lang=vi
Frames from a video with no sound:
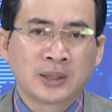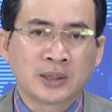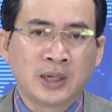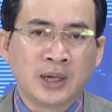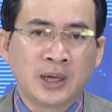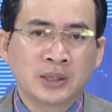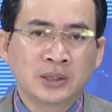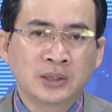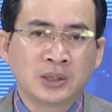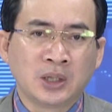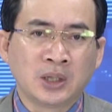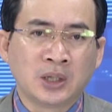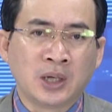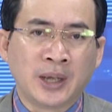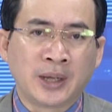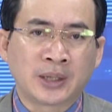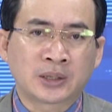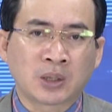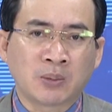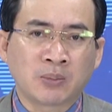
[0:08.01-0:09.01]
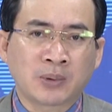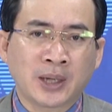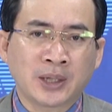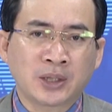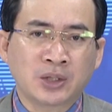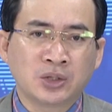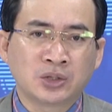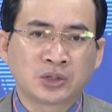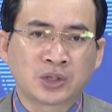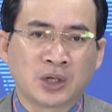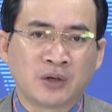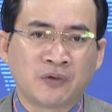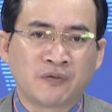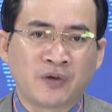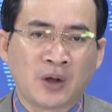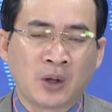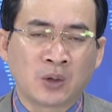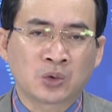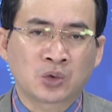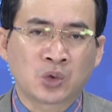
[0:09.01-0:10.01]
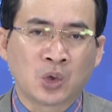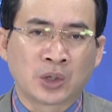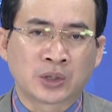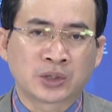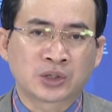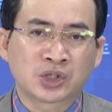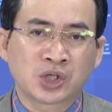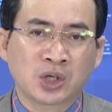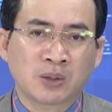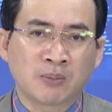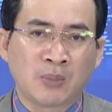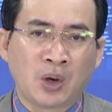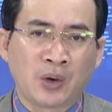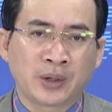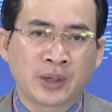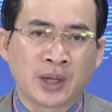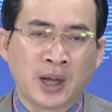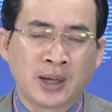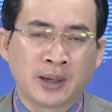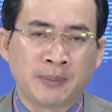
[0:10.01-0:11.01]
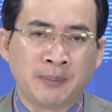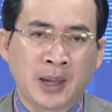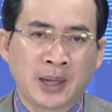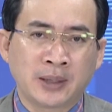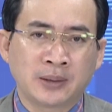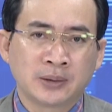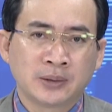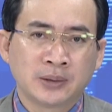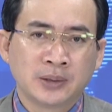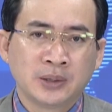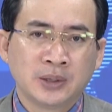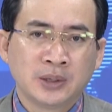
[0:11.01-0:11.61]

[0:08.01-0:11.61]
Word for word: đã đến dự lễ tổng kết chương trình phẫu thuật sức môi hở hàm ếch.